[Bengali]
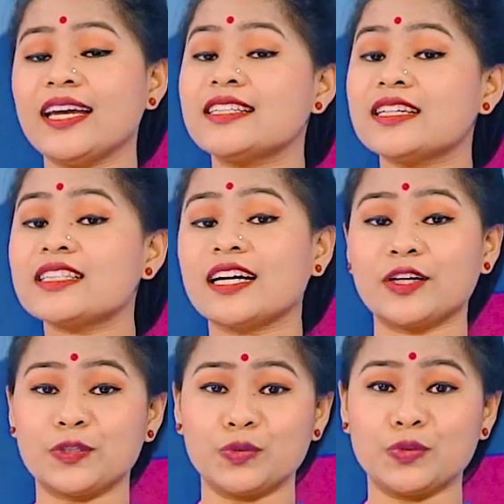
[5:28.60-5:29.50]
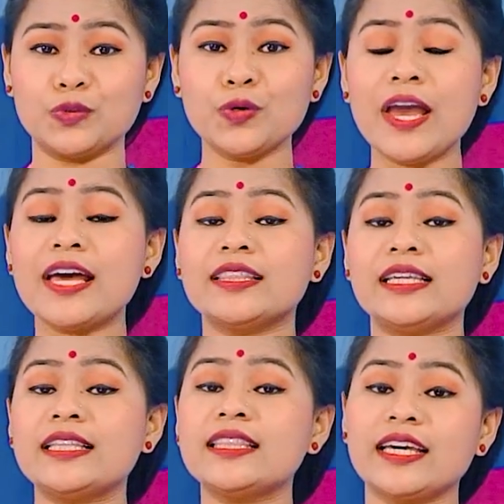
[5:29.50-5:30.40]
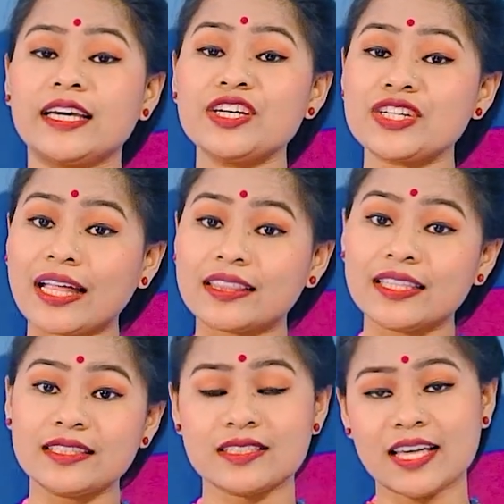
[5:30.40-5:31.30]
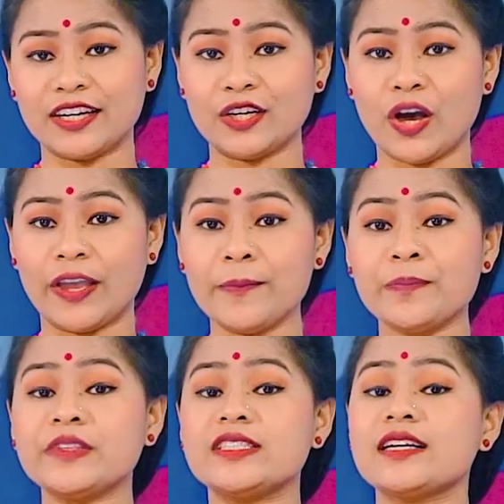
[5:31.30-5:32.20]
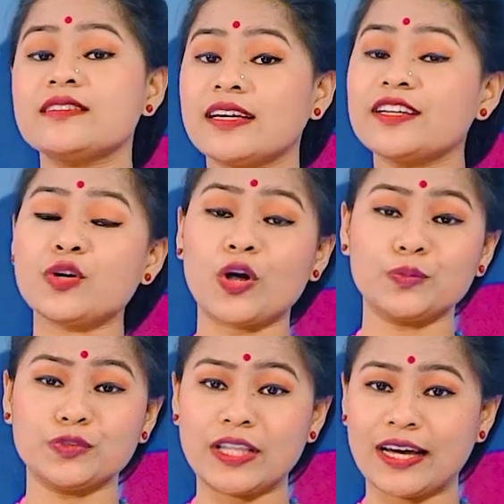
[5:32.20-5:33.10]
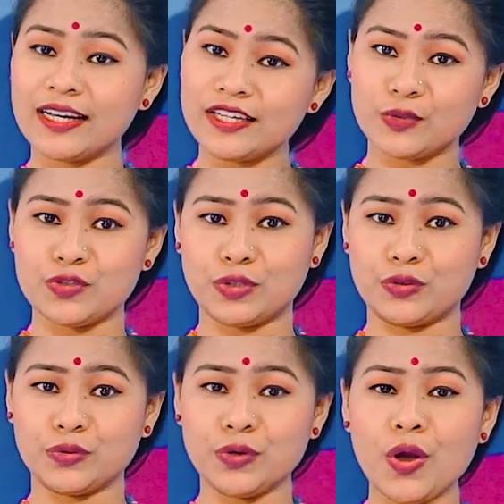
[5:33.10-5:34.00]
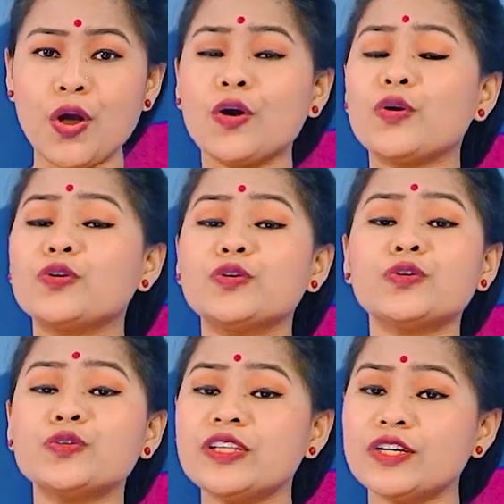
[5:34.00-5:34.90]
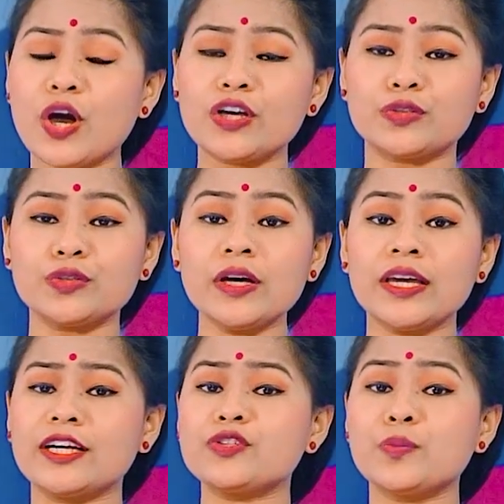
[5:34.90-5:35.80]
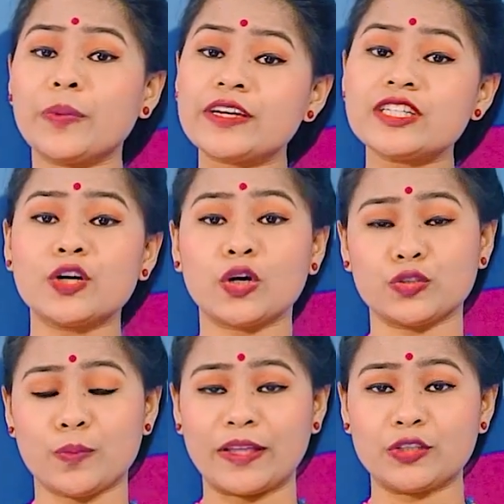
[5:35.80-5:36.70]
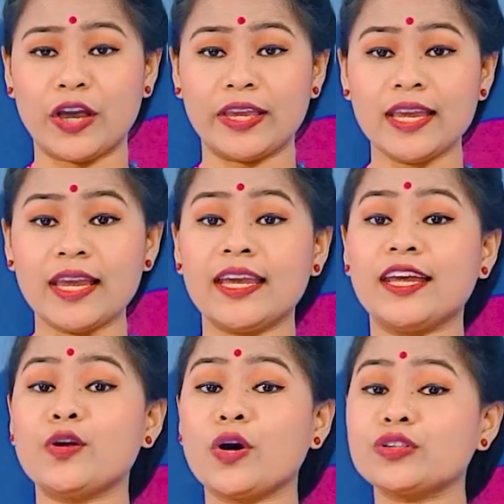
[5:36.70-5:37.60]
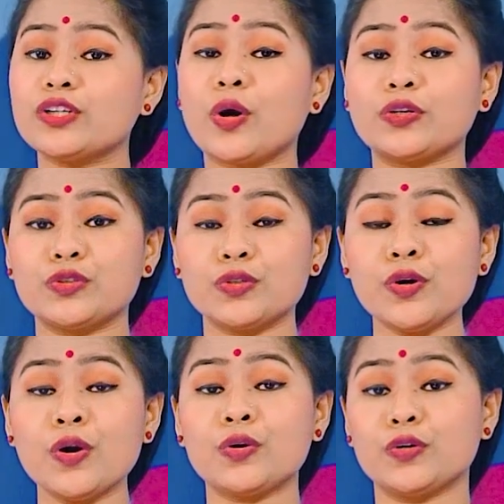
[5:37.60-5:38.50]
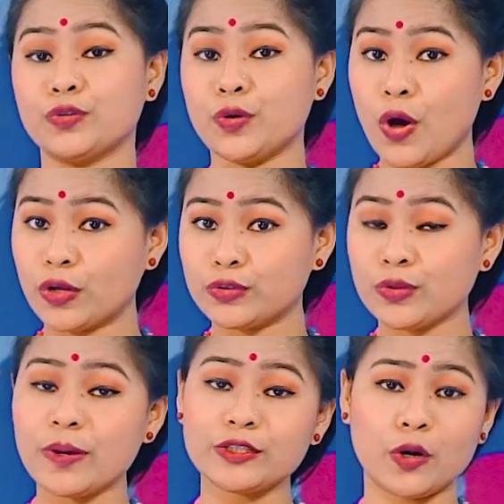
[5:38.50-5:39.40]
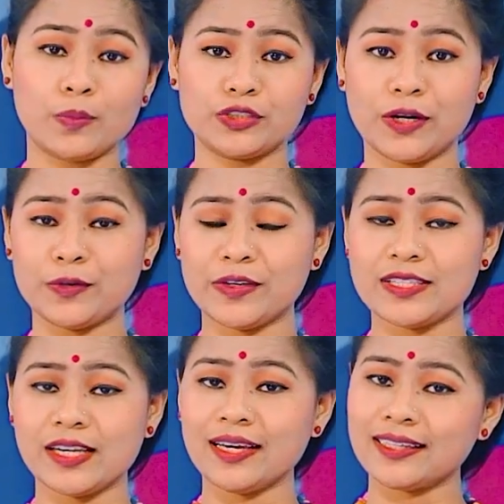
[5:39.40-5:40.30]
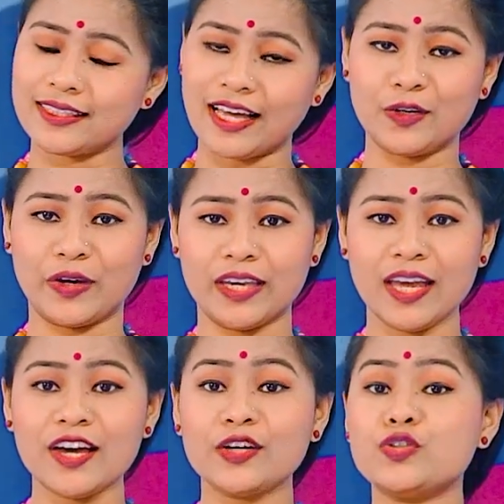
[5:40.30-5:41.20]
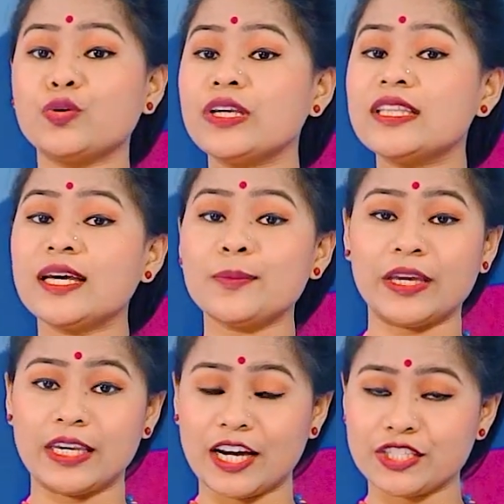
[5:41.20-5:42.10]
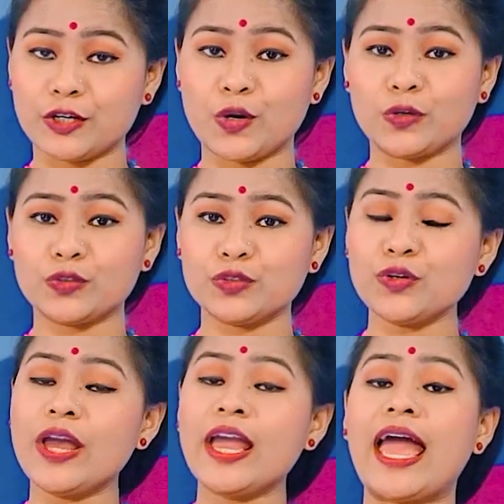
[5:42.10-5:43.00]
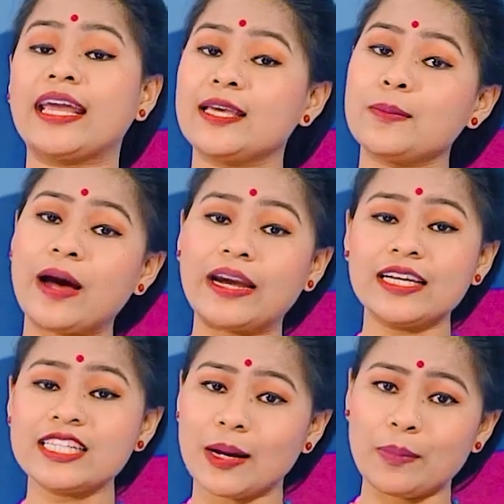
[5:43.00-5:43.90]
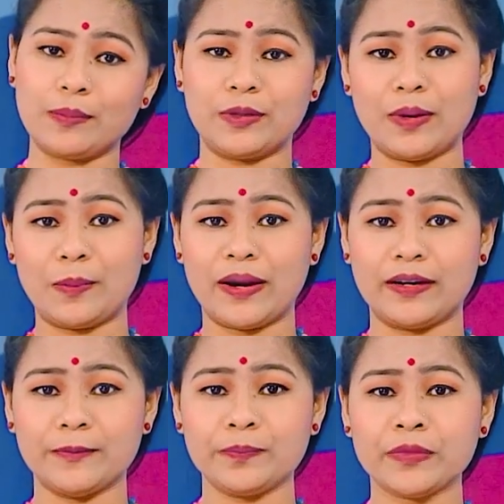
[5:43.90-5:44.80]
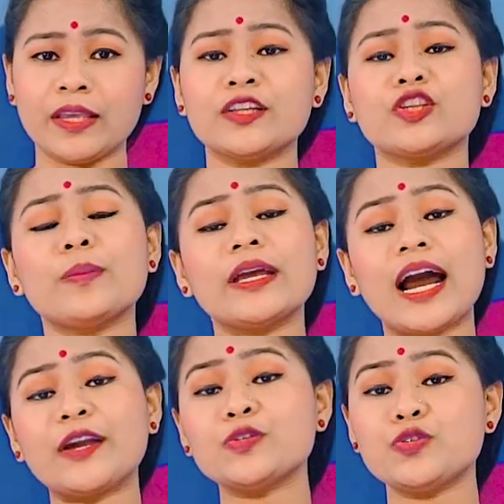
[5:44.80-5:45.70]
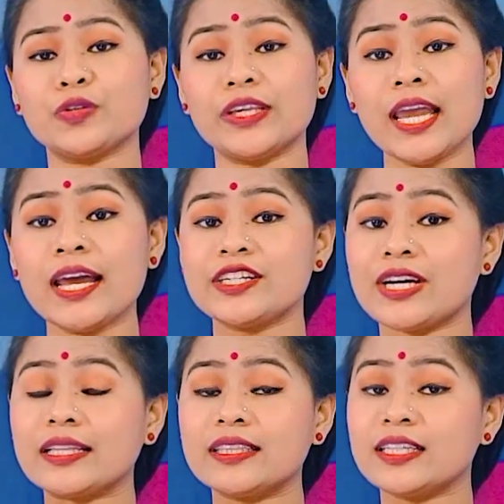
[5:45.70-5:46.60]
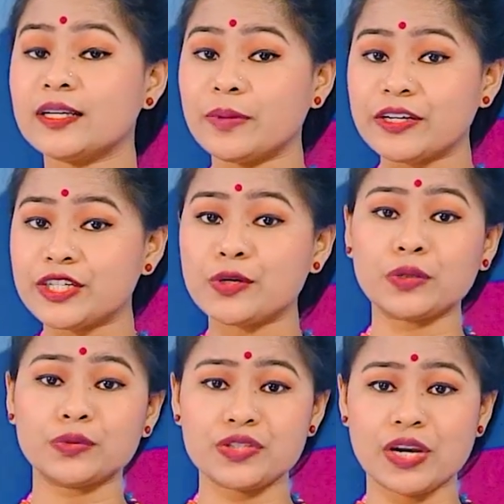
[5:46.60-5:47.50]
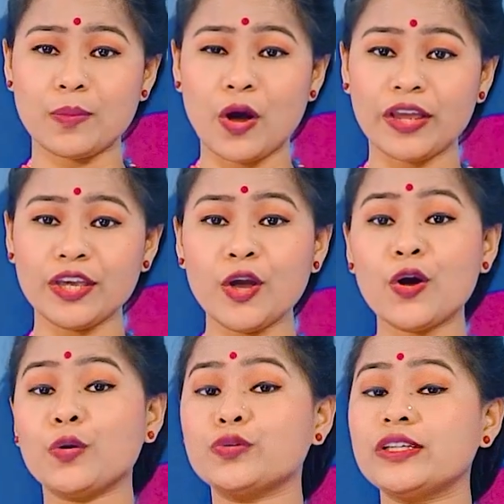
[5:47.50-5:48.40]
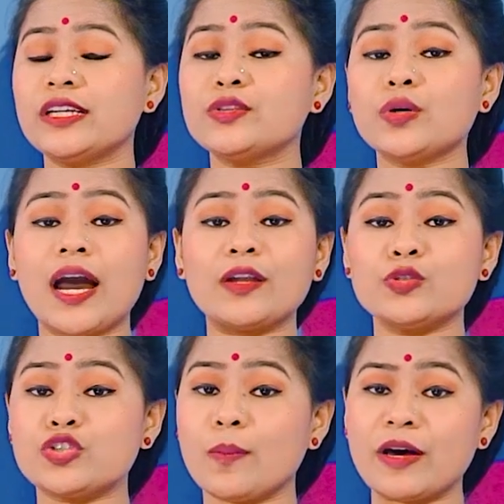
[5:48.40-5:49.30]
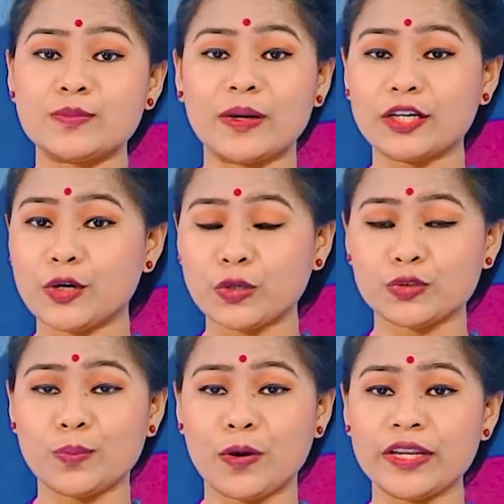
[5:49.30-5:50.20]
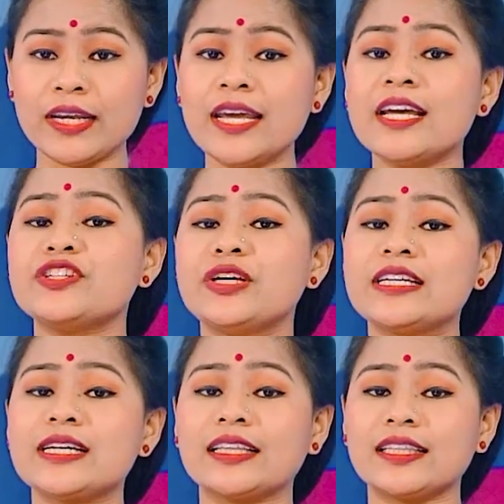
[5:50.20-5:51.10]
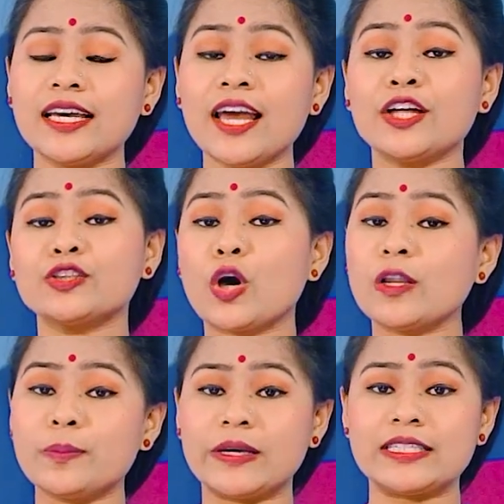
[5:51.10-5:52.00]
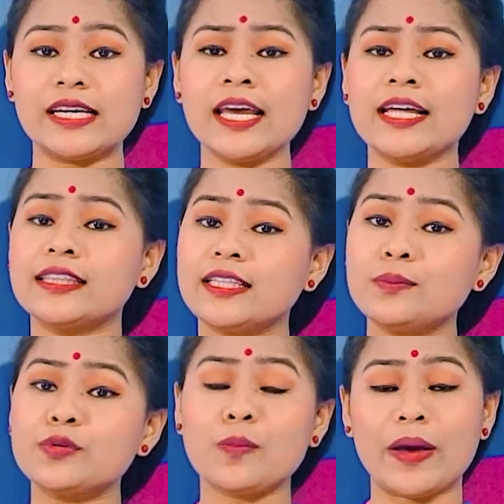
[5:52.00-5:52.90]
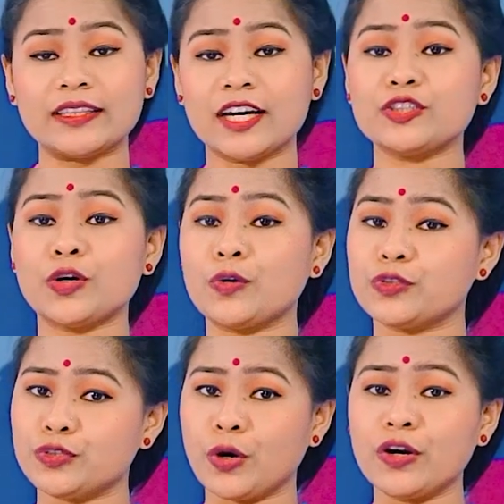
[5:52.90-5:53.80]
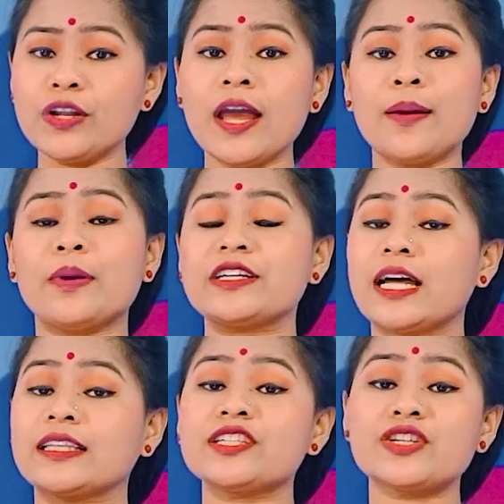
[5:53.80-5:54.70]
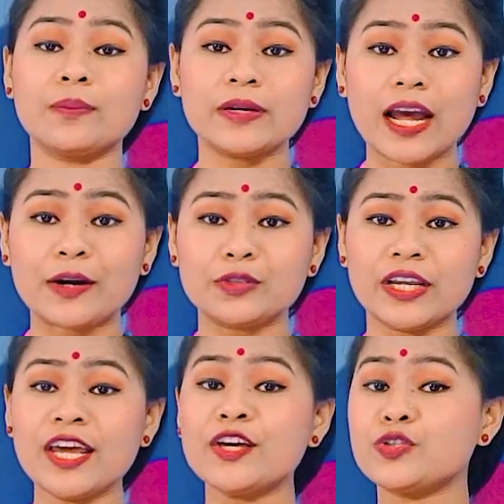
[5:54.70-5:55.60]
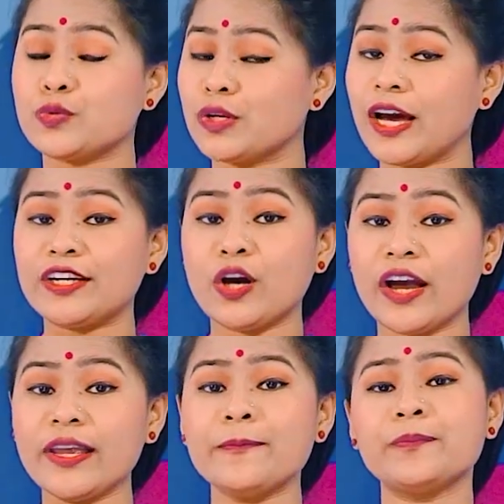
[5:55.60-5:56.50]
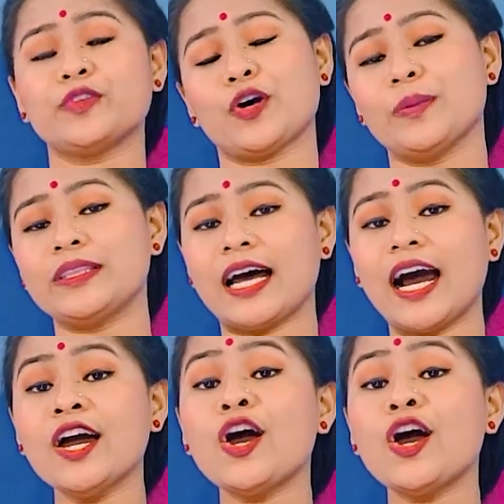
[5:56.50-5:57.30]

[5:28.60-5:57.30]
এটা সাধারণত তিন থেকে সাত দিন স্থায়ী হয় যা সেক্স হরমোন দ্বারা নিয়ন্ত্রিত কোনো কোনো দিন হয়তো একটু বেশি রক্তপাত হয় এ রক্তের অর্থ কোনো ক্ষত বা সমস্যা হয়েছে তা নয় জনি দিয়ে বেরিয়ে আসা রক্ত একেবারেই স্বাভাবিক ব্যাপার তবে কারো যদি সাত দিনের বেশি রক্তস্রাব হয় অতিরিক্ত কালো জমাট বাঁধা রক্ত পড়ে সেই সাথে তল পেটে তীব্র ব্যথা সহ জ্বর বা সাদা স্রাবের কারণে চুলকানি হয় তবে তা